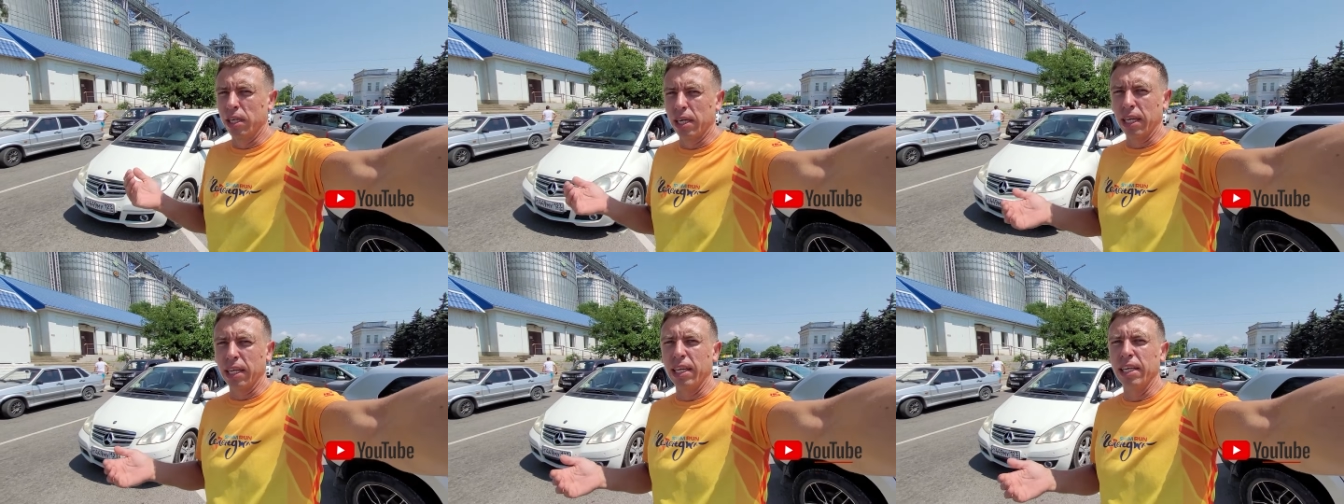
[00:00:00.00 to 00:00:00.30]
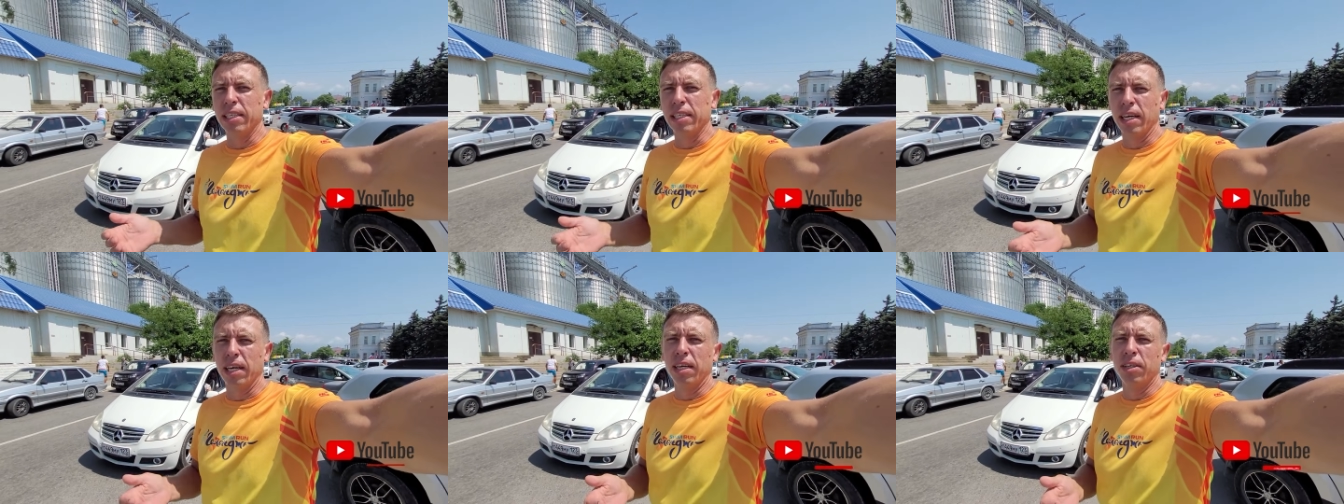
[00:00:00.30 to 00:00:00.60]

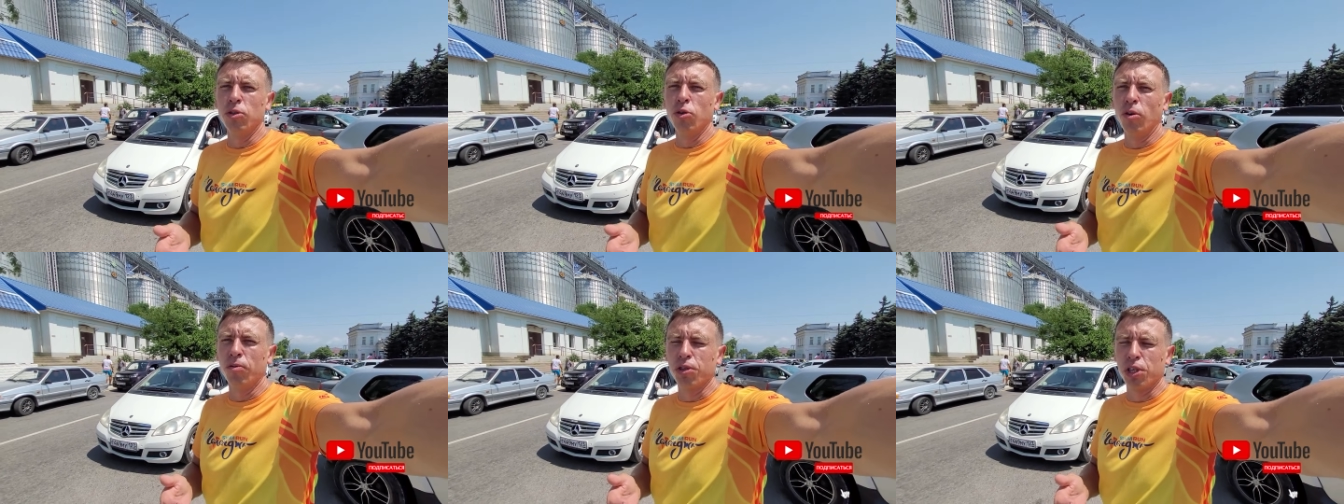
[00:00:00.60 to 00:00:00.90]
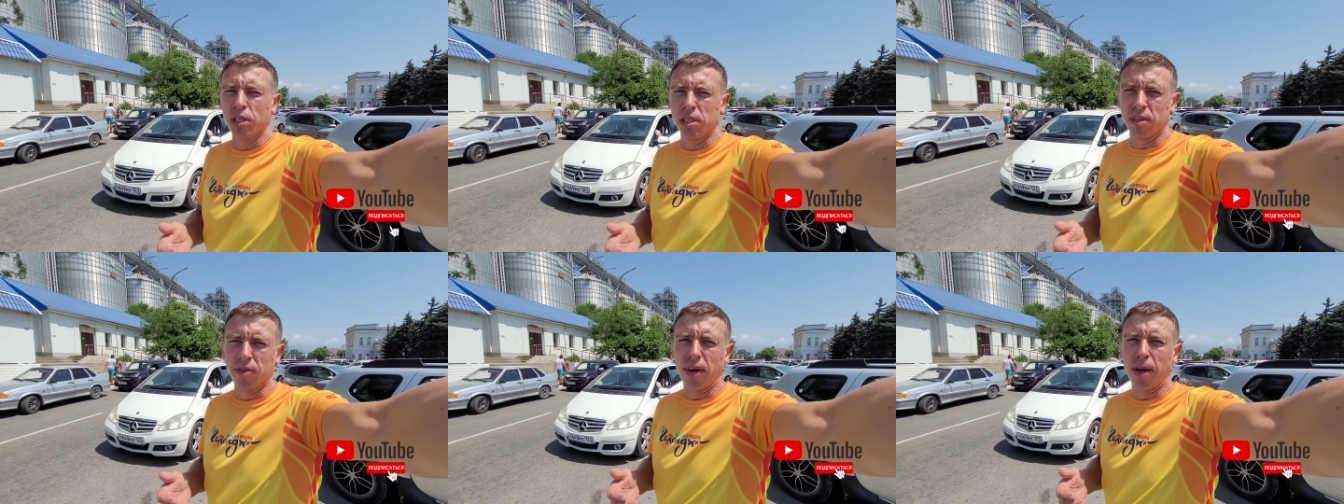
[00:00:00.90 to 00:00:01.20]
какие-то
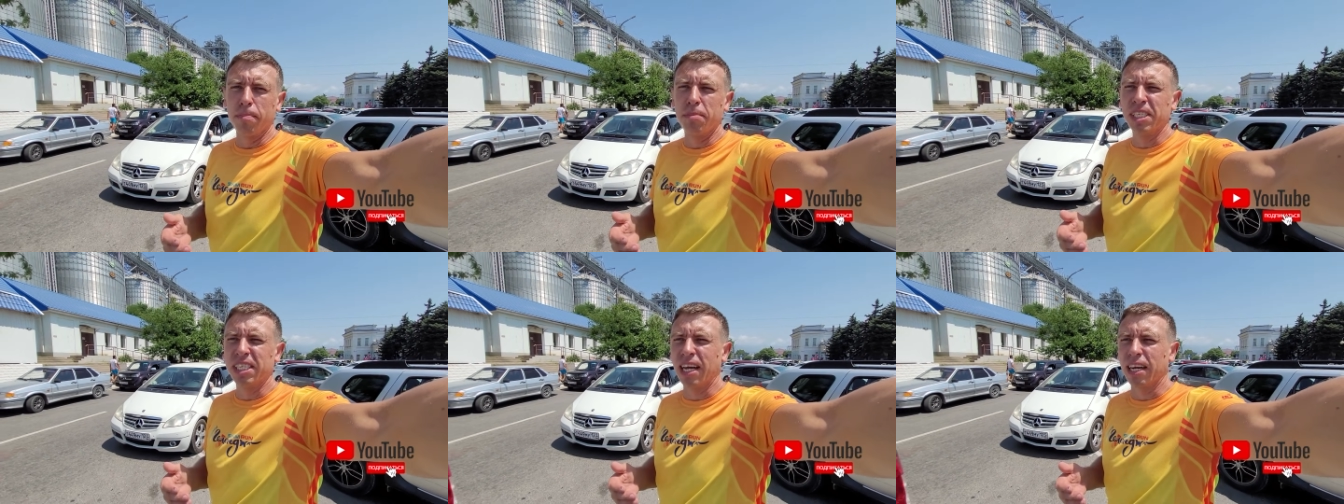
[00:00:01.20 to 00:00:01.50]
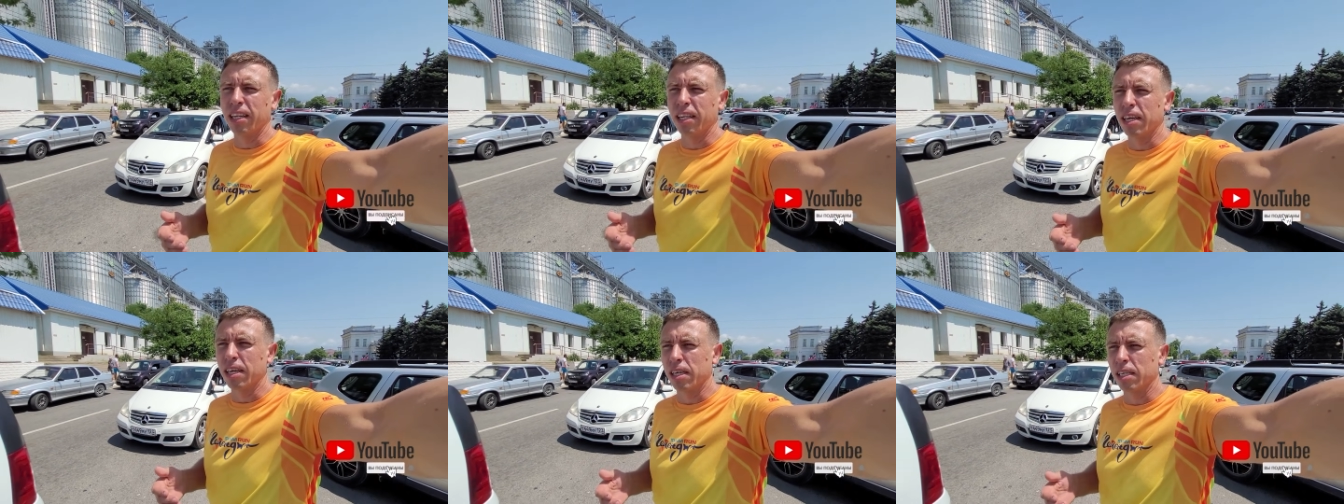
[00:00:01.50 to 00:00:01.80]
новшества,
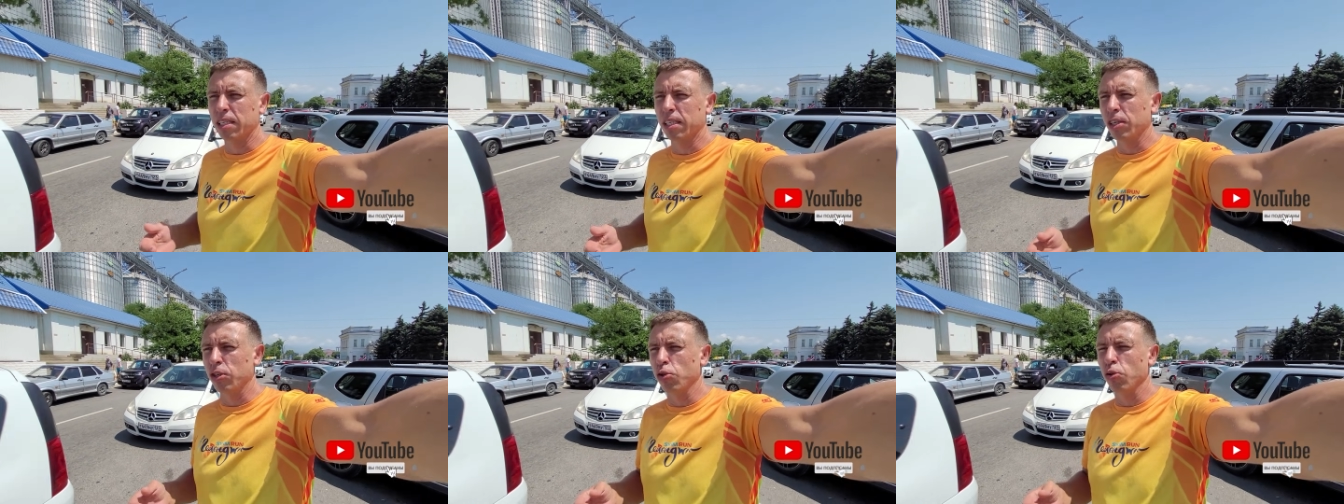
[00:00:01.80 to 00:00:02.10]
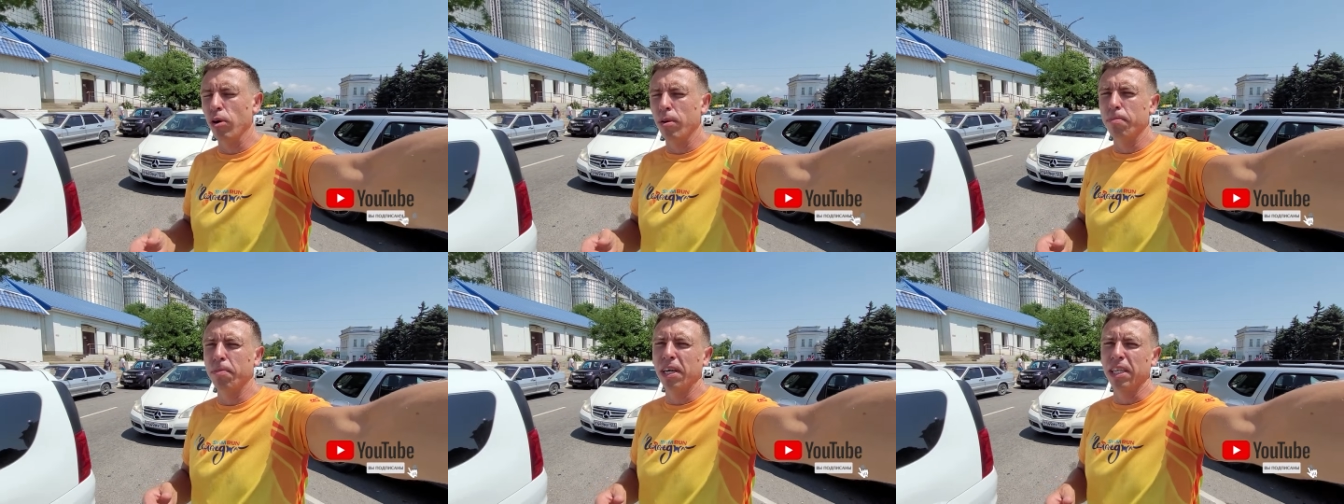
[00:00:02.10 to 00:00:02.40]
обязательно
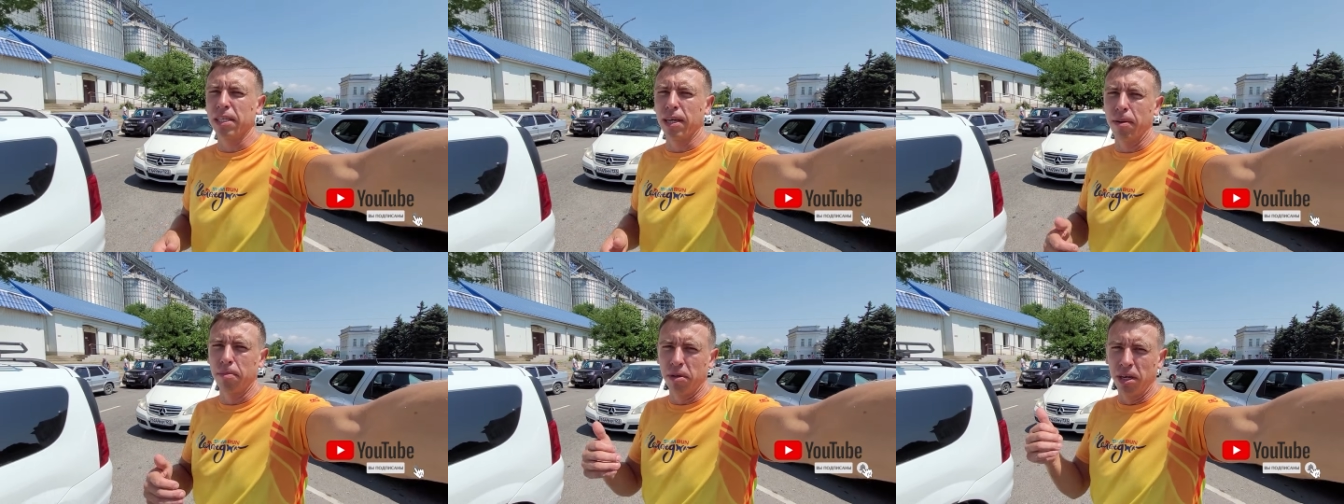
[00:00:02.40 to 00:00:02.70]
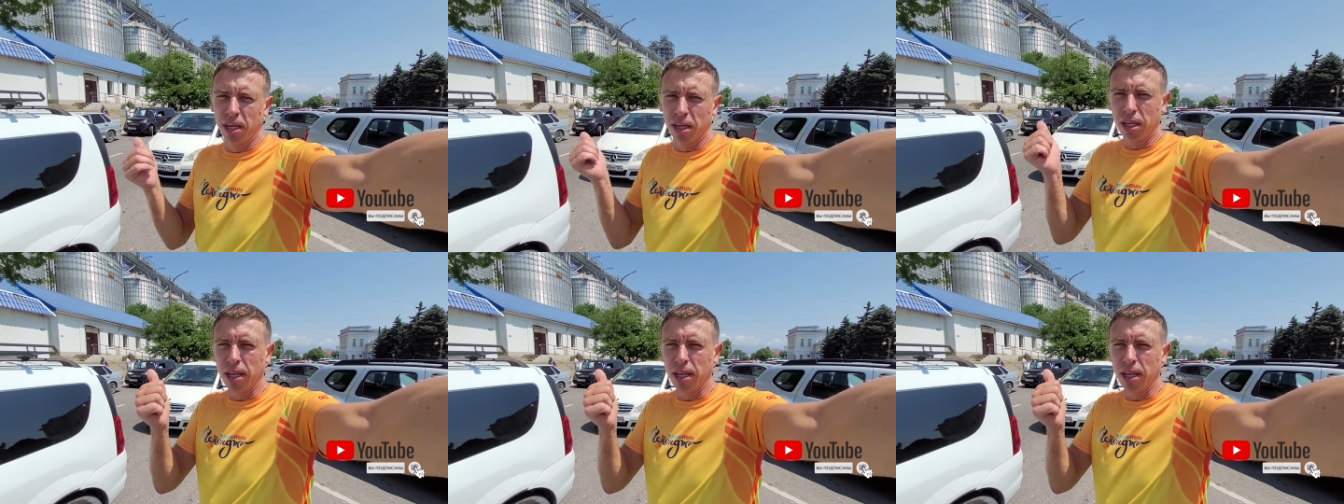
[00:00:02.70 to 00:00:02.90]
расскажу об этом.